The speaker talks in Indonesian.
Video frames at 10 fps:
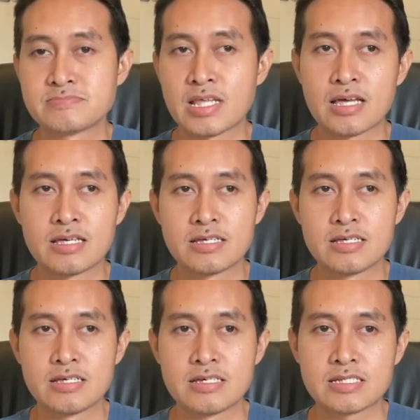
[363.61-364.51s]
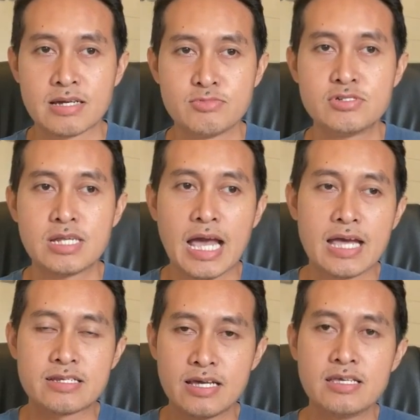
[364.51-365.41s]
Nah, namun
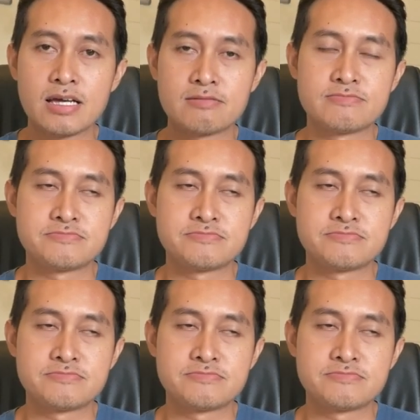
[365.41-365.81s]
ada yang